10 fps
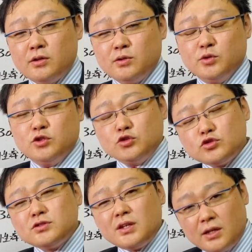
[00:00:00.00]
でも言っ
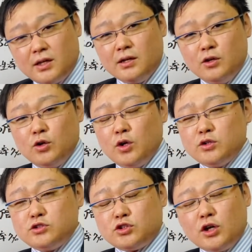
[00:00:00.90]
てね、
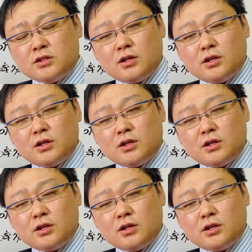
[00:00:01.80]
違っ